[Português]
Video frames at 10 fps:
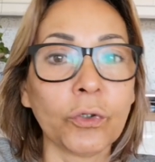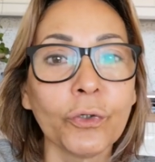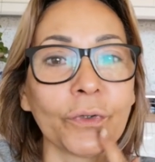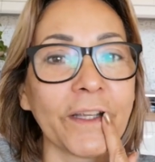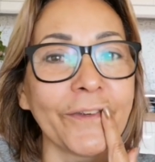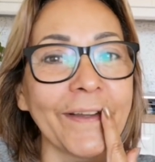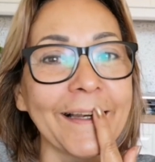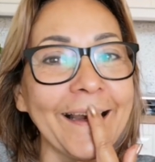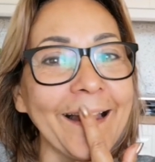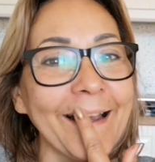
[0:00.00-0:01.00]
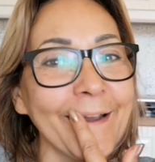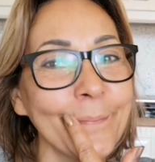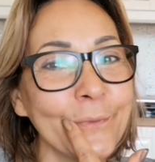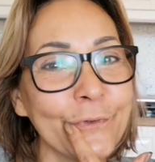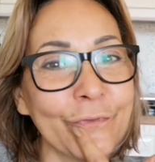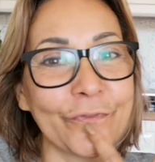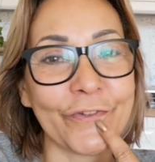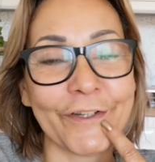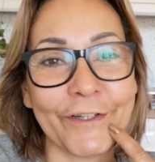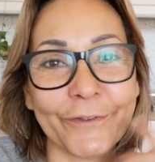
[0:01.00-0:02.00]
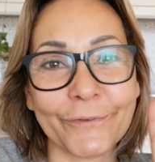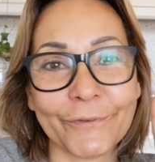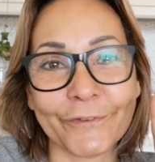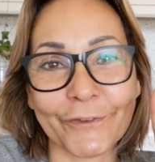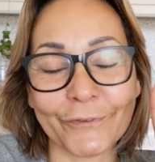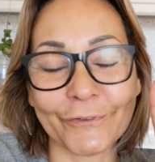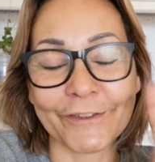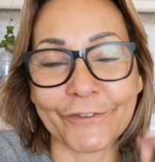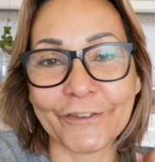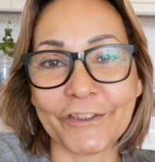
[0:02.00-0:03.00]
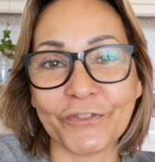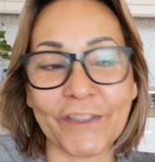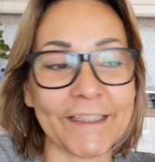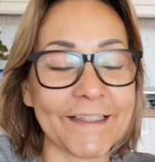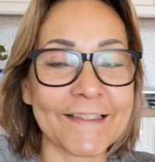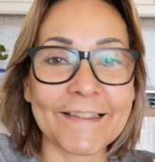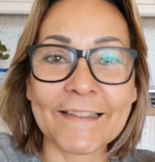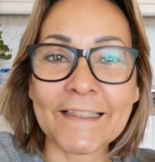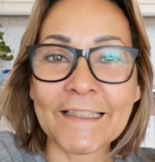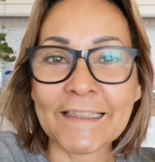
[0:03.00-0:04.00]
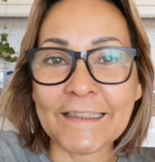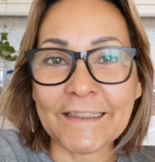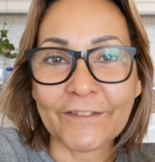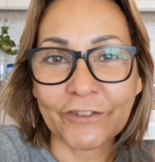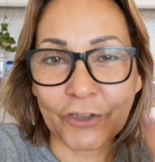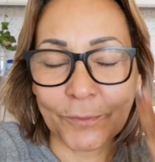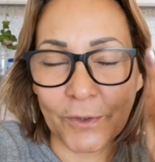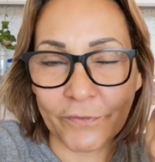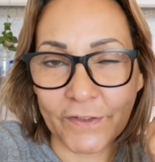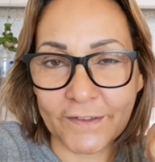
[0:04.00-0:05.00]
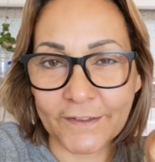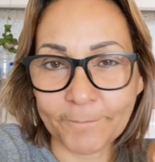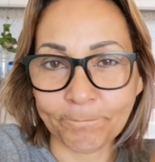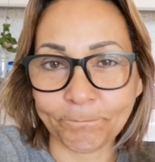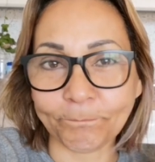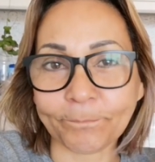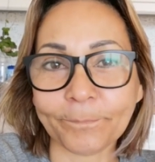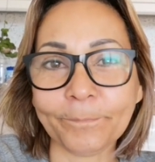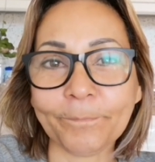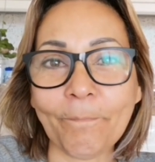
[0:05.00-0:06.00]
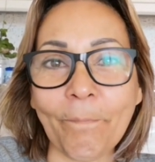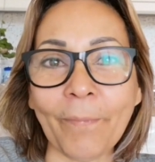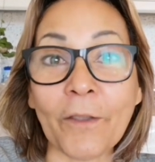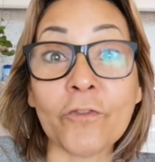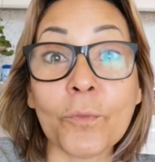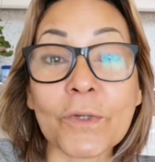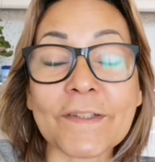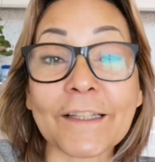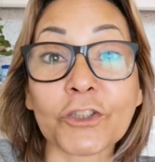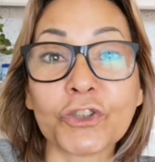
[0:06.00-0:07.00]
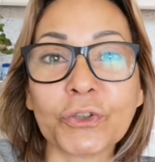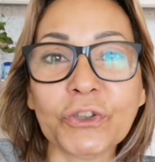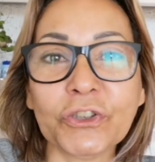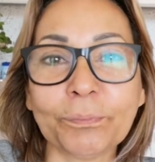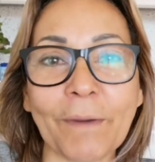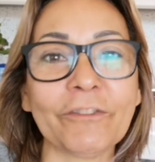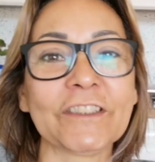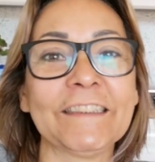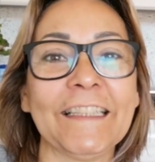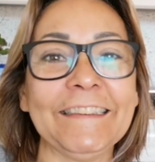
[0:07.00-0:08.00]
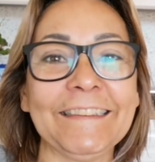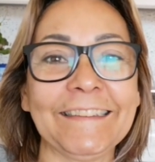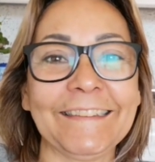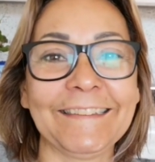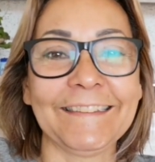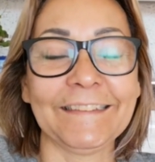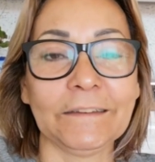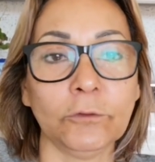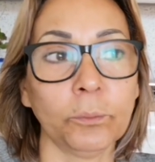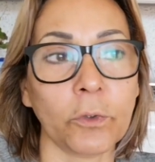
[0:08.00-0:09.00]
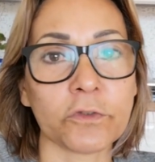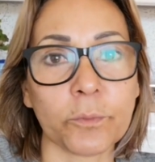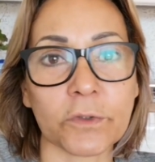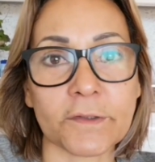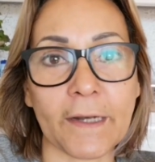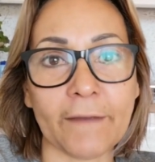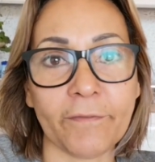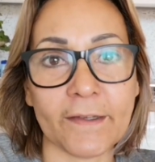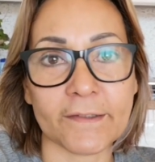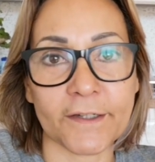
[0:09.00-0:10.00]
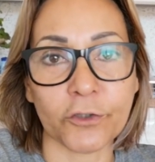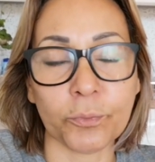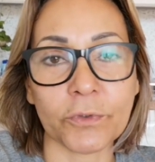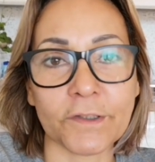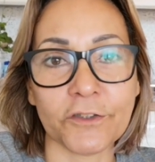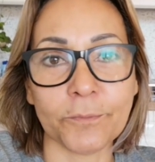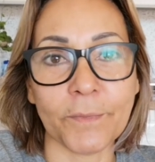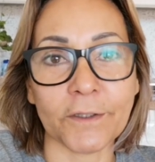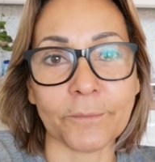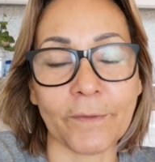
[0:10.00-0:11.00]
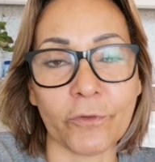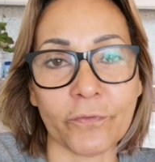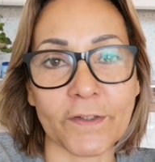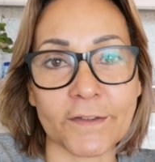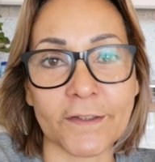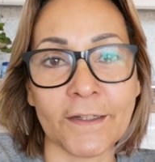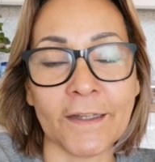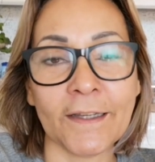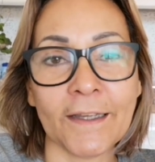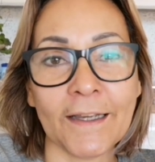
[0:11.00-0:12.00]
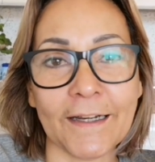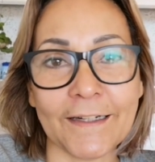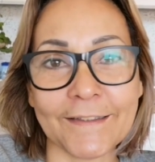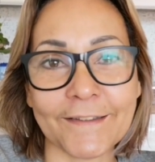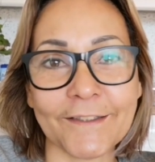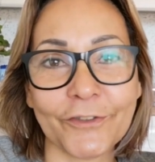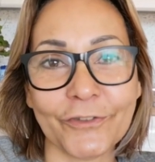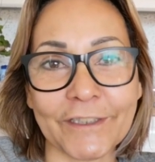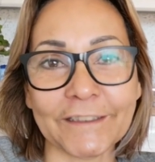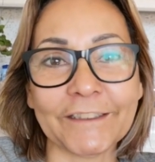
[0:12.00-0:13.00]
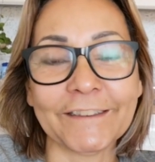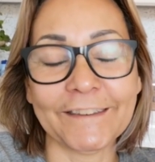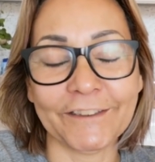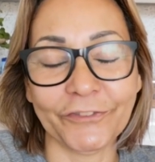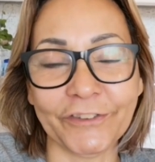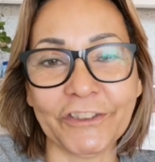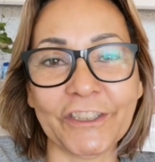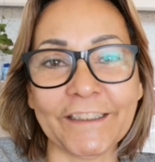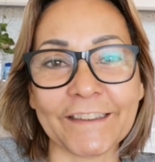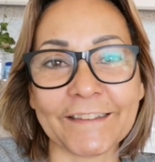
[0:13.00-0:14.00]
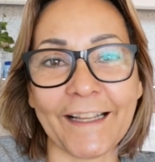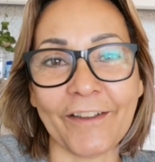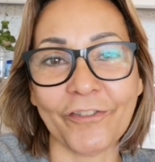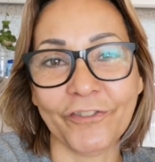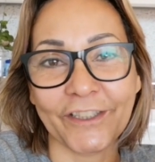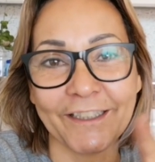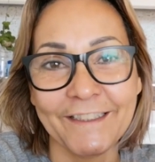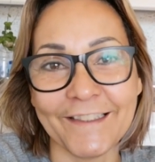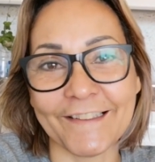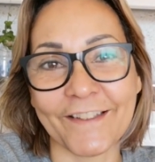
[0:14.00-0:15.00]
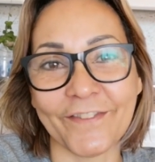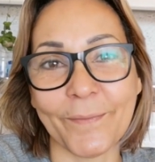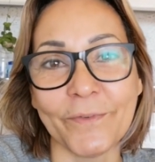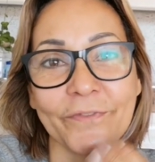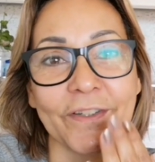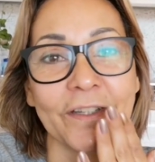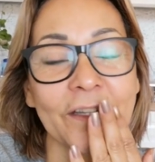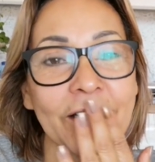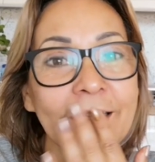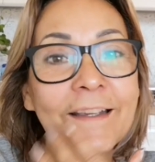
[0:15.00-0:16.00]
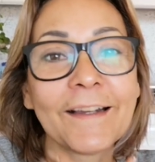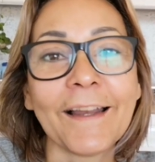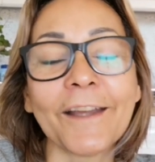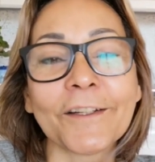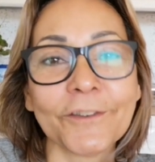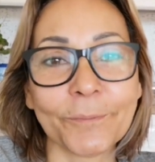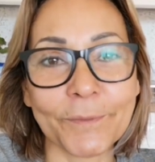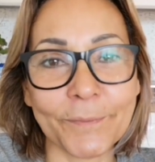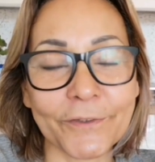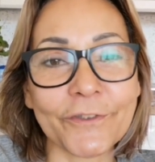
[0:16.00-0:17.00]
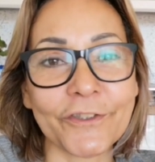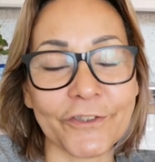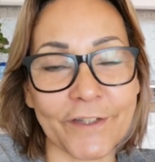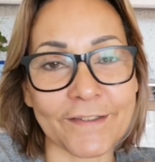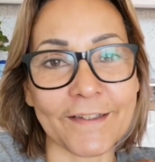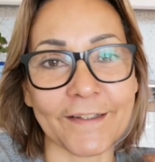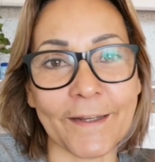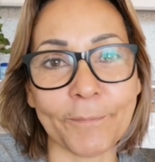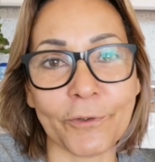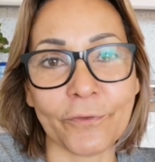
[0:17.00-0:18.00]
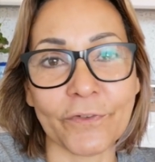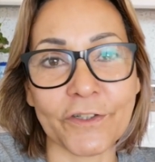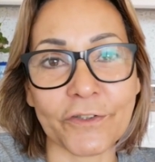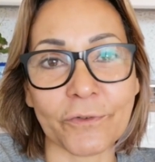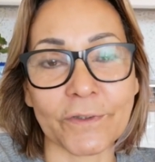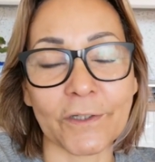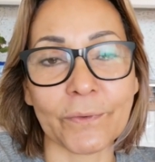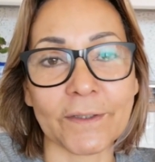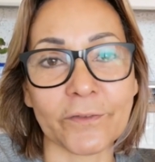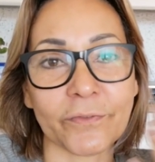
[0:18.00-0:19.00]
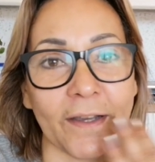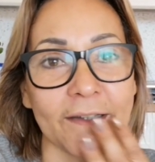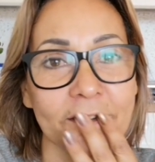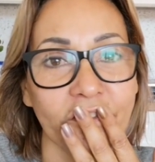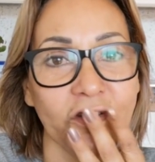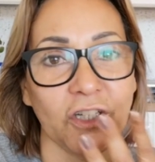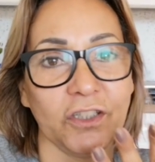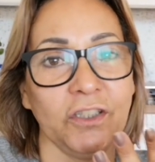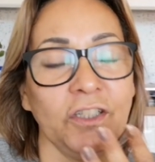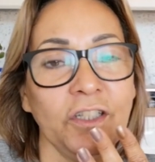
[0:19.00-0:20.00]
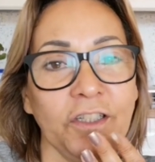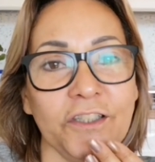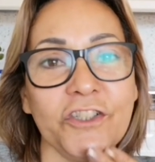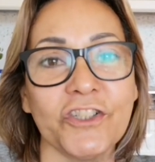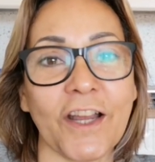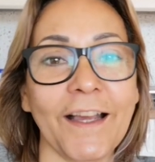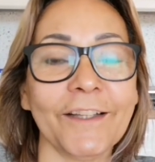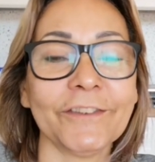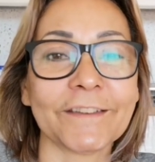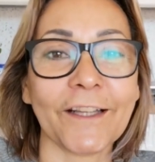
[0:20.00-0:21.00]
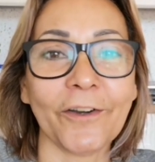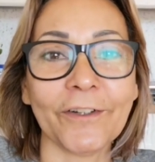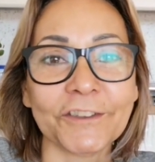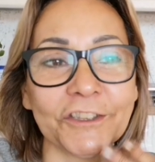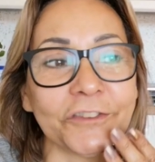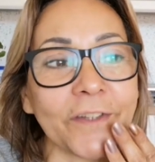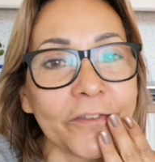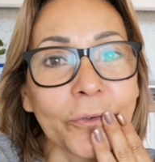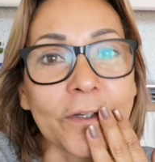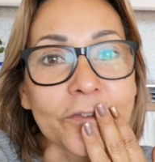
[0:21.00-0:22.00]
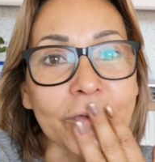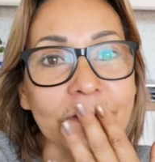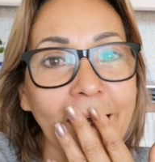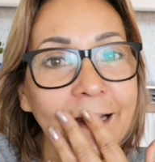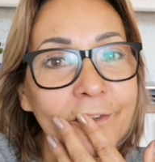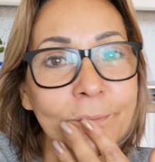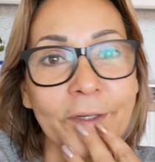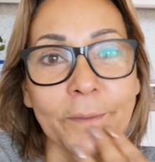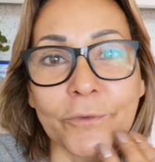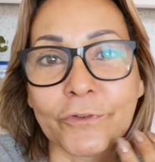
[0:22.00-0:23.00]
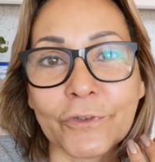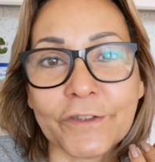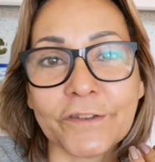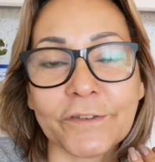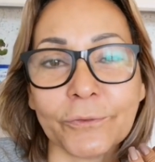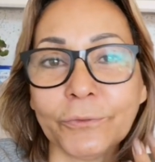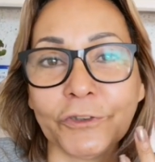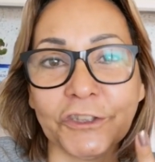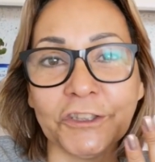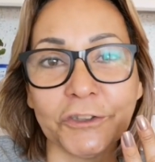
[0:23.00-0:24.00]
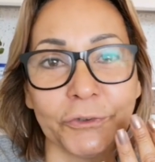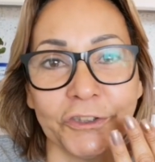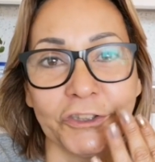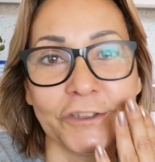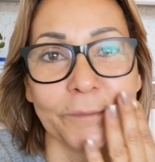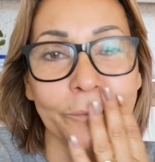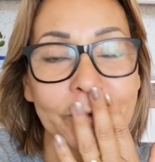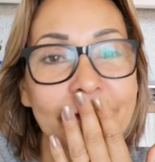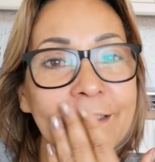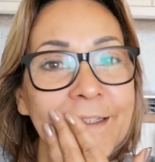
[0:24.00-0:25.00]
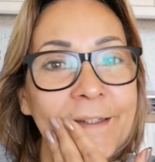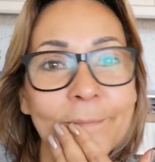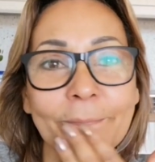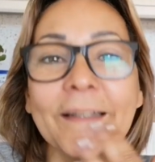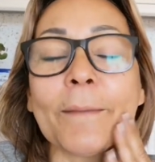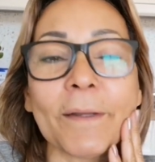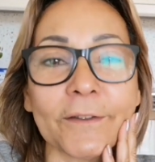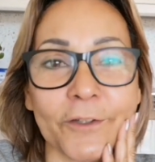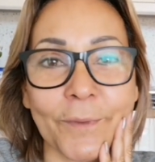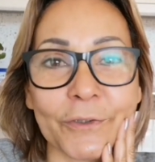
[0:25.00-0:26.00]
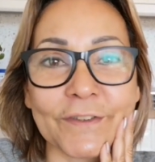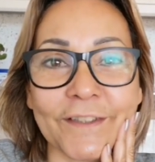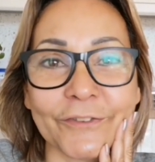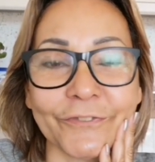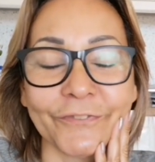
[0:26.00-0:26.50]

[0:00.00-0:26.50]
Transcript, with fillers: O que eu tenho é lábio fino. São duas coisas diferentes. Vamos tomar um cafezinho? Eu vou mostrar tudo para vocês. Não posso mostrar fazendo o procedimento, mas vou fazer antes e durante neste vídeo ainda, tá? Fica aí que você vai me ver. Claro que no primeiro dia eu já sei, né? Porque eu vejo quando a Luana faz que fica inchado e tal, a gente vai ver o resultado mesmo uns dois, um dia, dois dias depois. Mas dá pra ter uma noção?